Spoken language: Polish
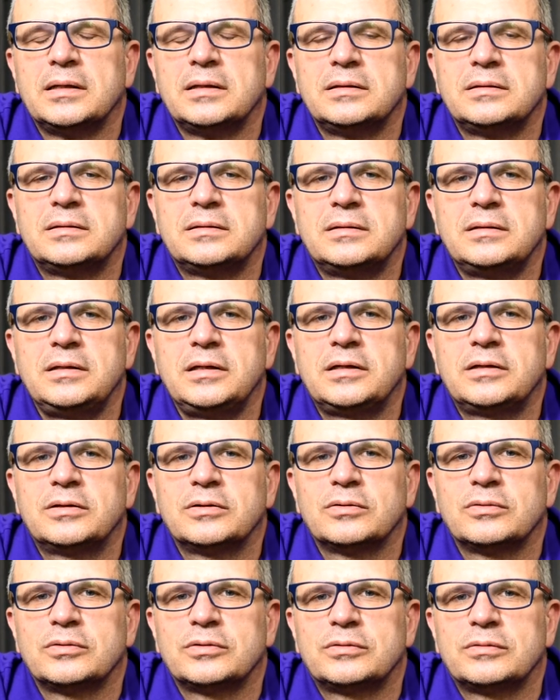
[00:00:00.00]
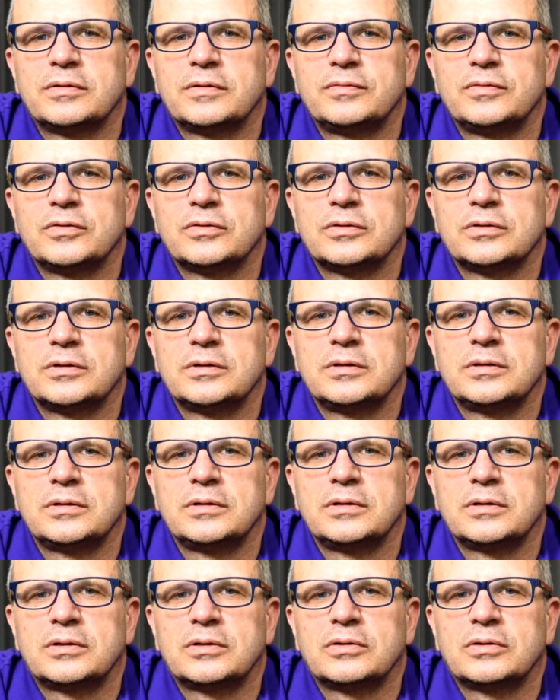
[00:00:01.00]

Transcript: zniknął osławiony